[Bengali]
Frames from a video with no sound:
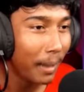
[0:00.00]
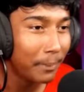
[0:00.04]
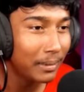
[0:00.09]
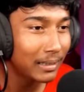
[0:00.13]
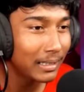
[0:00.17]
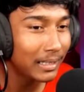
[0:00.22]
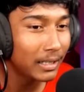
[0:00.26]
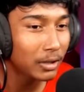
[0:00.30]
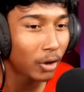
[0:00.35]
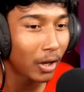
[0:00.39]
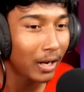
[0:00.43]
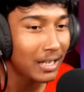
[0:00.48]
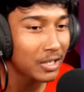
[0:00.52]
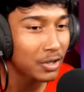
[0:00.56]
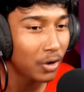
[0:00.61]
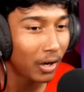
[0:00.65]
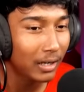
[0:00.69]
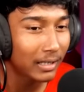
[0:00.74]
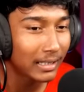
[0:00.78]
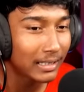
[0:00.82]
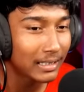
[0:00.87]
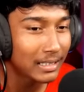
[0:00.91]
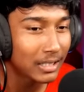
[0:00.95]
আমাদেরকে তলায়
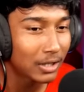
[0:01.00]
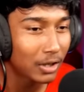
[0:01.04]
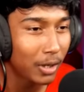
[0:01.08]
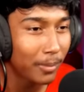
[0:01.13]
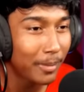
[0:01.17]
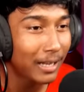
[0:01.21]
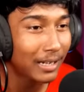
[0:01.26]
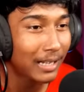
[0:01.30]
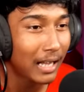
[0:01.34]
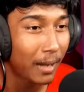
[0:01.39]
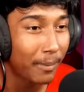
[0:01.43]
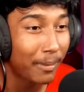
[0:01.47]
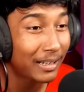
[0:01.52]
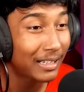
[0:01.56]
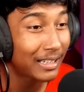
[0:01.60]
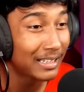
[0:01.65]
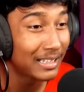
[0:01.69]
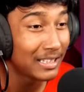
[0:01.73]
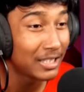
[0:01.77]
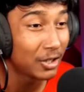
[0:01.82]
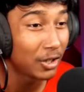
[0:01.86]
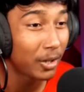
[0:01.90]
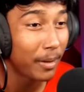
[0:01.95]
জল খেতে যেতে হবে আর খাবার
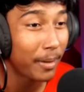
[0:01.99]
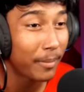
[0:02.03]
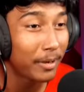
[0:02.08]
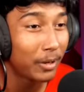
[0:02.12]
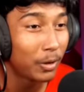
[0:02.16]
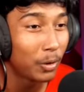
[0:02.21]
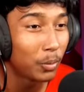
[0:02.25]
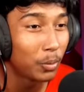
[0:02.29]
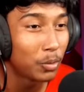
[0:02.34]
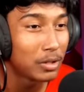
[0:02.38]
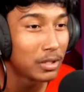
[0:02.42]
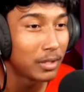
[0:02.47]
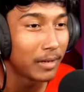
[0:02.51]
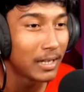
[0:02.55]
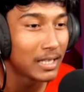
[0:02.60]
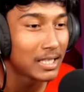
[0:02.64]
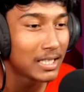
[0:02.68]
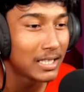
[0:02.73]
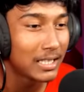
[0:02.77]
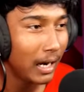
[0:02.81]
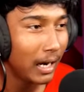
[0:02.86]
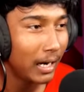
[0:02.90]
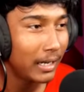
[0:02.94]
খেতে যেতে হবে আমি এটুকু বুঝতে
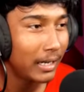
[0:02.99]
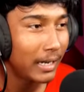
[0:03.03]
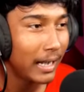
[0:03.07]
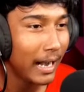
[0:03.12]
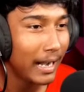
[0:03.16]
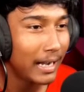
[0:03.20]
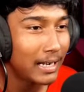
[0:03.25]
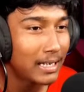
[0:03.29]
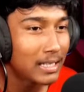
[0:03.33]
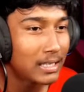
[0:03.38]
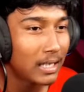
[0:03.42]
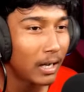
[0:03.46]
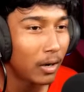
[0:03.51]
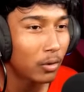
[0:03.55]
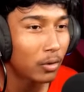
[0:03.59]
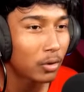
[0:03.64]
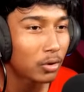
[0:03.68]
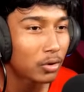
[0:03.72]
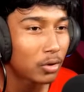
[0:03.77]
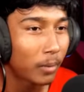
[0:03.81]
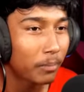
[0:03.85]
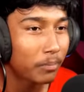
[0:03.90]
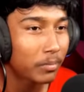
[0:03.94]
পারছি আর ড্যাডের
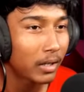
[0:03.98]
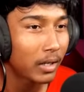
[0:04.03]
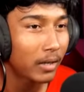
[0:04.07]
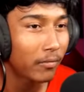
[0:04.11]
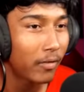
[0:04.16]
সাউন্ড সব থেকে